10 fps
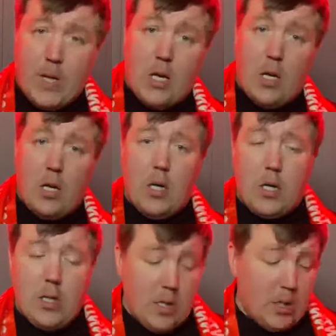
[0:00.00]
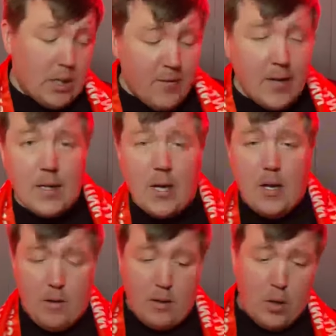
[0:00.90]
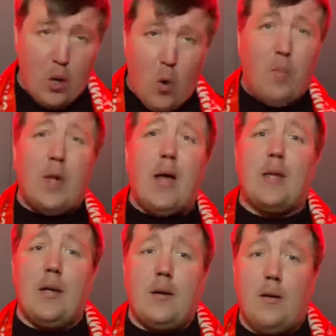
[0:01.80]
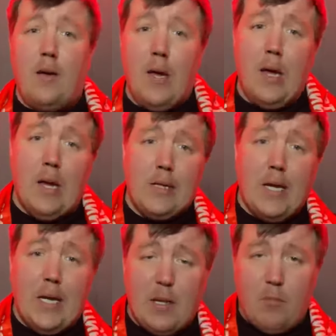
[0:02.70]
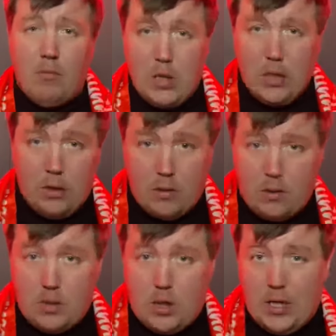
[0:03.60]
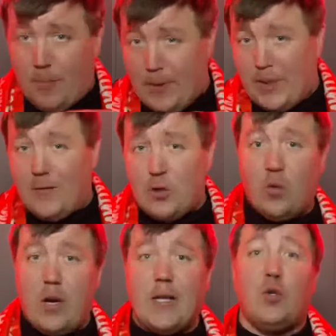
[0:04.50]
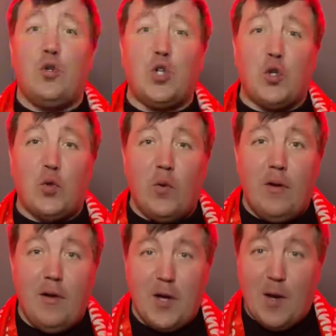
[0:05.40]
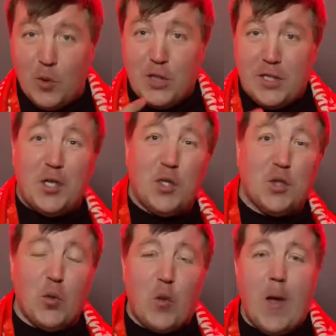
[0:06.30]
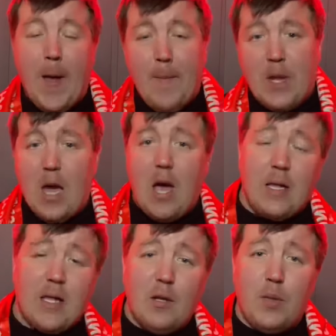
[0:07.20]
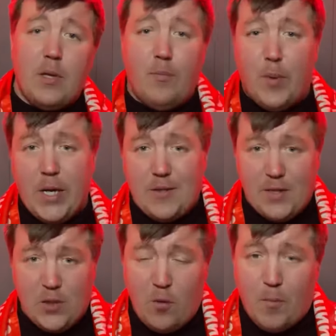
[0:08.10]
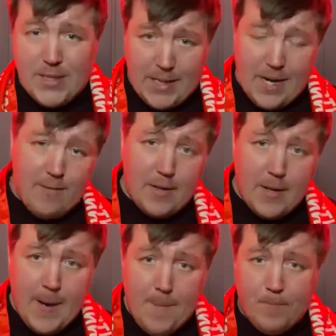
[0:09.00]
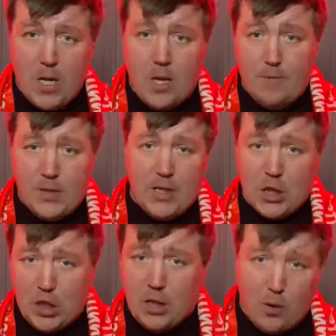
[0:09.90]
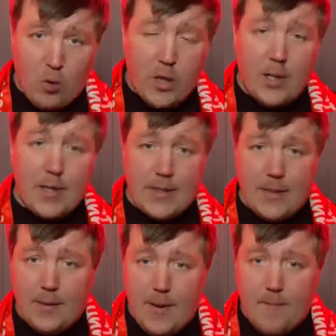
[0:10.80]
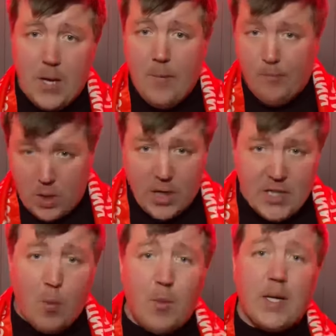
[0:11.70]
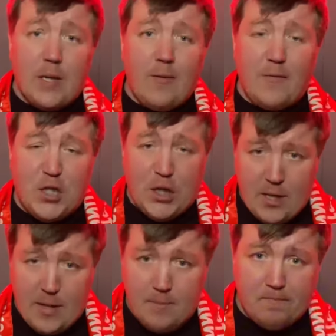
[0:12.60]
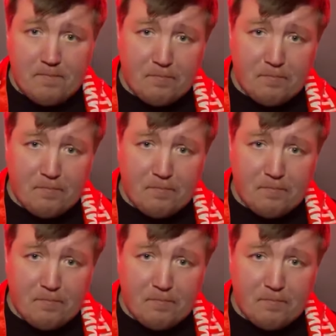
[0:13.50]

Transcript: А, наверное, о планах на этом я подвожу красную черту коммунистическую. А хотел бы прежде всего поздравить э, всех жителей города Кызыла, Республики Тыва в целом,